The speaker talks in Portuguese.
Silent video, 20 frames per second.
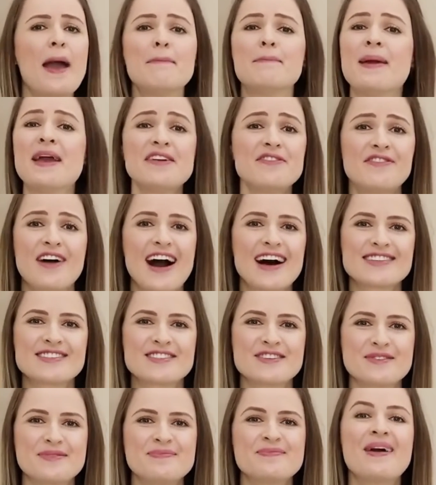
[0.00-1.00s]
É bem
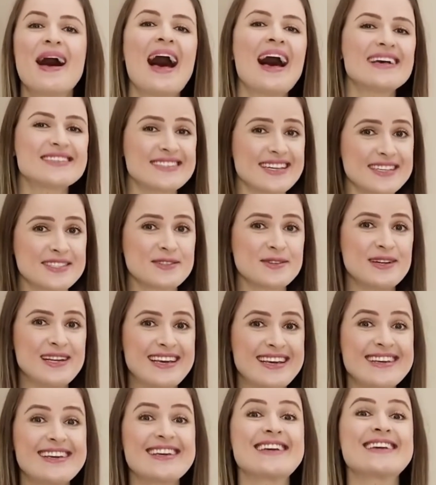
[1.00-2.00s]
fácil Acesse o
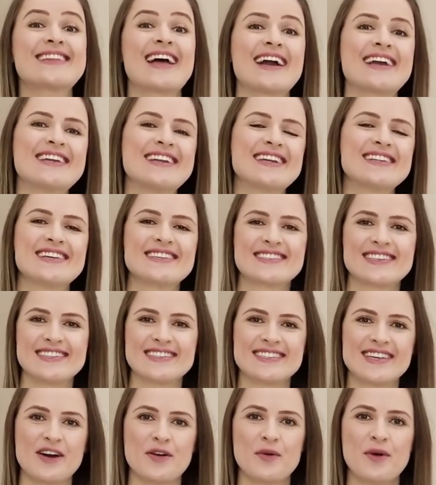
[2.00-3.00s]
link que está aqui na
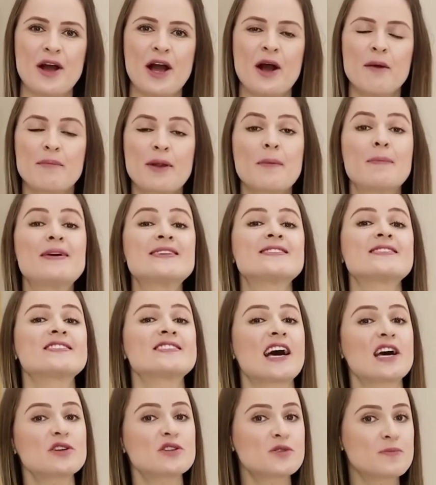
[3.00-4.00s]
descrição para
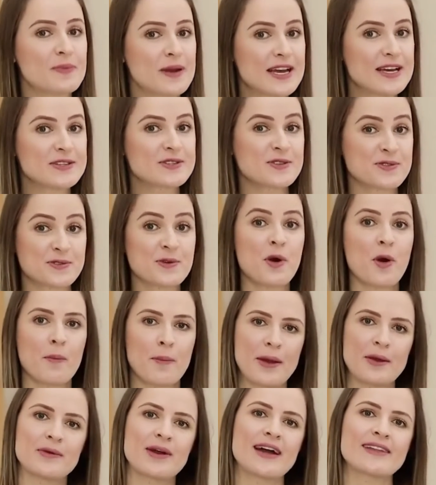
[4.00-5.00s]
pesquisar os preços do
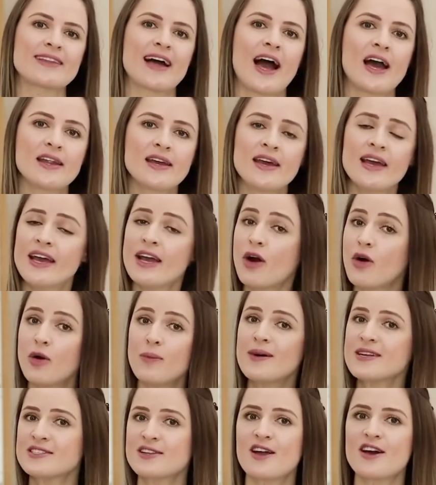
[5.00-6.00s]
roupeiro Catar em
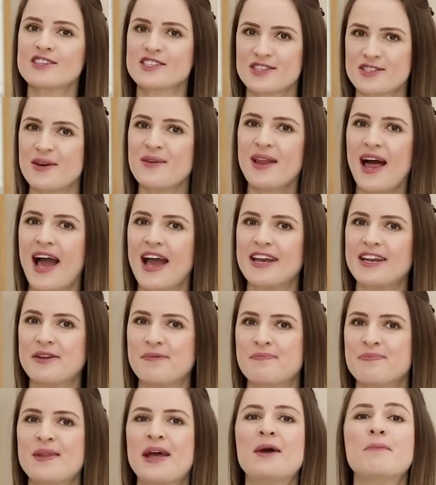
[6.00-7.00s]
algumas lojas
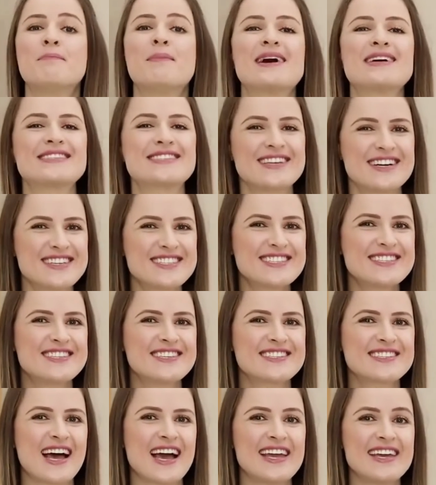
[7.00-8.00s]
online. Mas antes
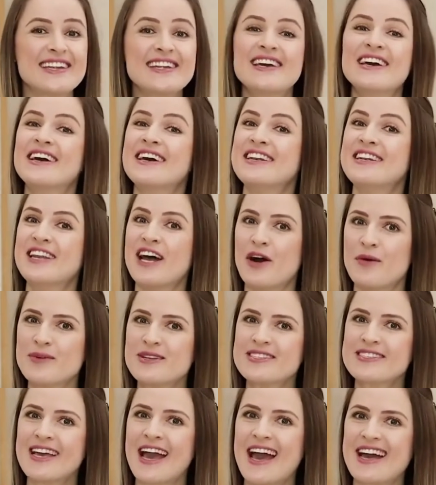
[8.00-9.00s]
de sair,
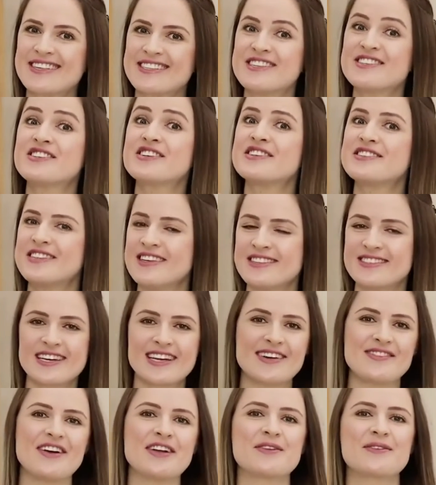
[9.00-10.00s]
não esquece de se
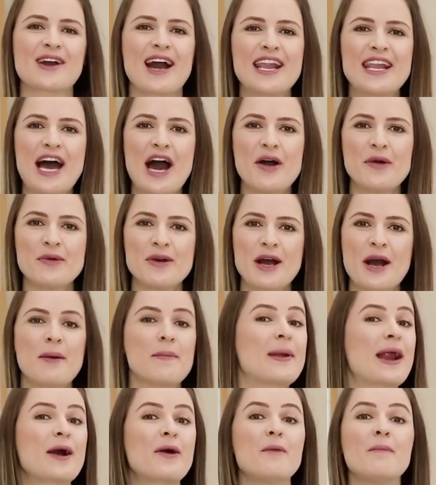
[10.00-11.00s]
inscrever no canal
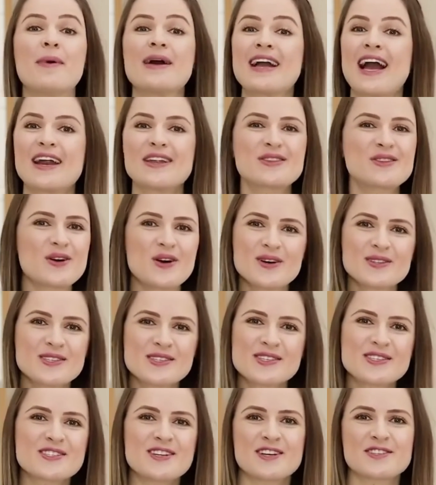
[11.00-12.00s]
para acompanhar
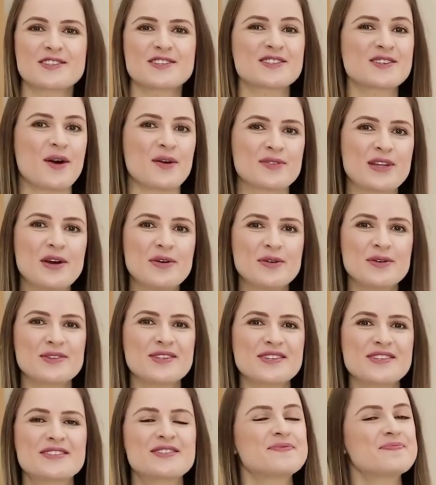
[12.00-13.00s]
todos os nossos
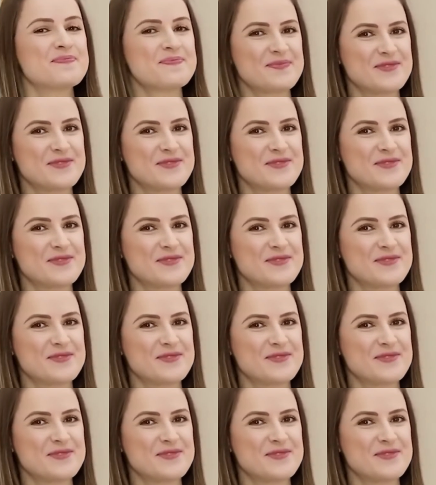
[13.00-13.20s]
conteúdos.